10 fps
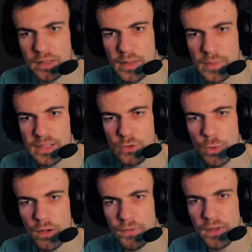des
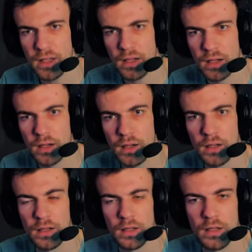missions à faire.
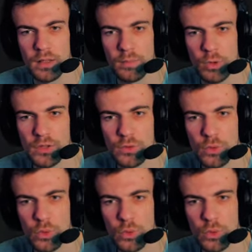Bon là du